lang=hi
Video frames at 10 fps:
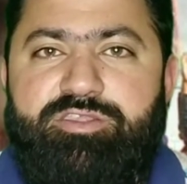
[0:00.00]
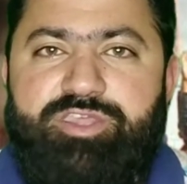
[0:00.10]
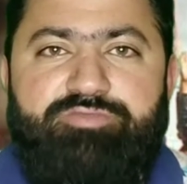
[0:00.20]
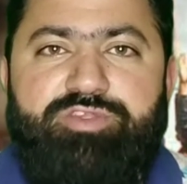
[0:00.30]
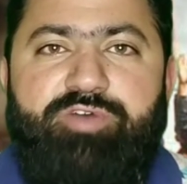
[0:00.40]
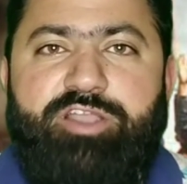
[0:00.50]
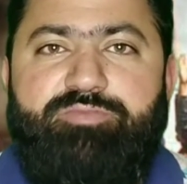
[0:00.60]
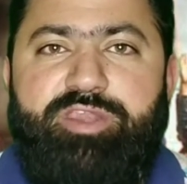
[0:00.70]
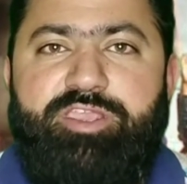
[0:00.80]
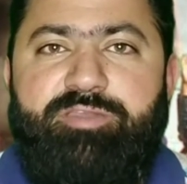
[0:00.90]
सिर्फ सवात
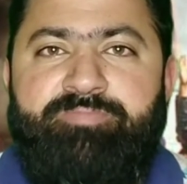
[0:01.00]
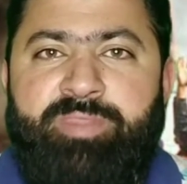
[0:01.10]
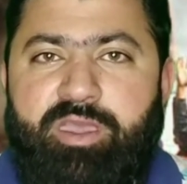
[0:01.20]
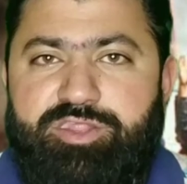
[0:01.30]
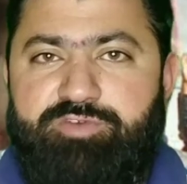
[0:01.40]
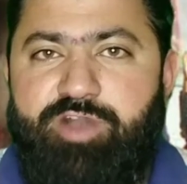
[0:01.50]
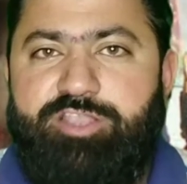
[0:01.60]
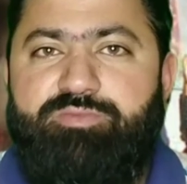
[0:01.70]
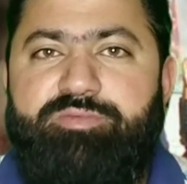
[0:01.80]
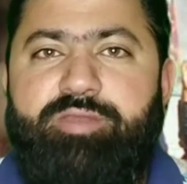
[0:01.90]
में नहीं
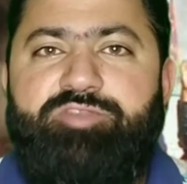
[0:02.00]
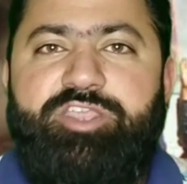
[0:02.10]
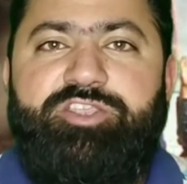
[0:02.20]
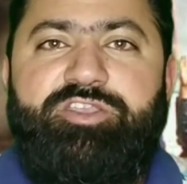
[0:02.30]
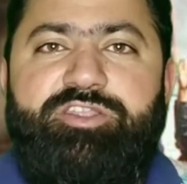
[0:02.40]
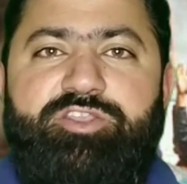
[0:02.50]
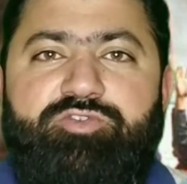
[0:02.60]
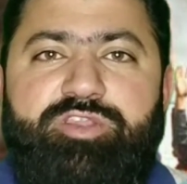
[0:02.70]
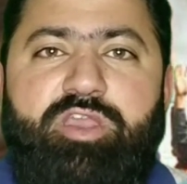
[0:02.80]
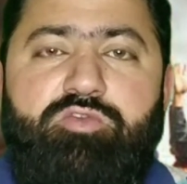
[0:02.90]
सवात में भी अब दहशत गर्दी
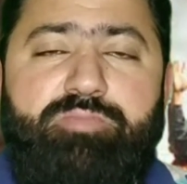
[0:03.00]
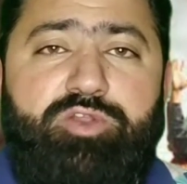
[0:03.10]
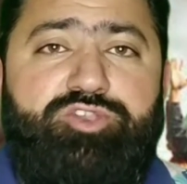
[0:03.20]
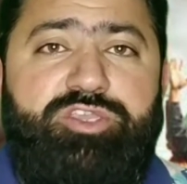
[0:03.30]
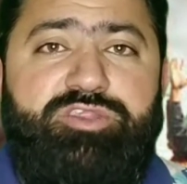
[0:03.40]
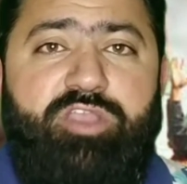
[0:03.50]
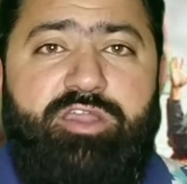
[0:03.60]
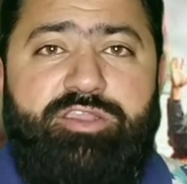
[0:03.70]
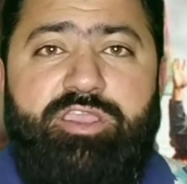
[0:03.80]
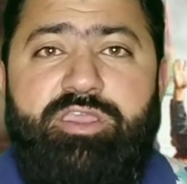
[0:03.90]
हो रही है और
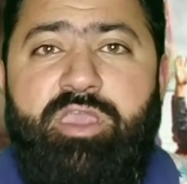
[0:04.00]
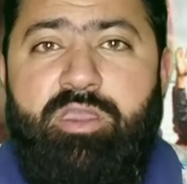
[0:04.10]
बलूचिस्तान के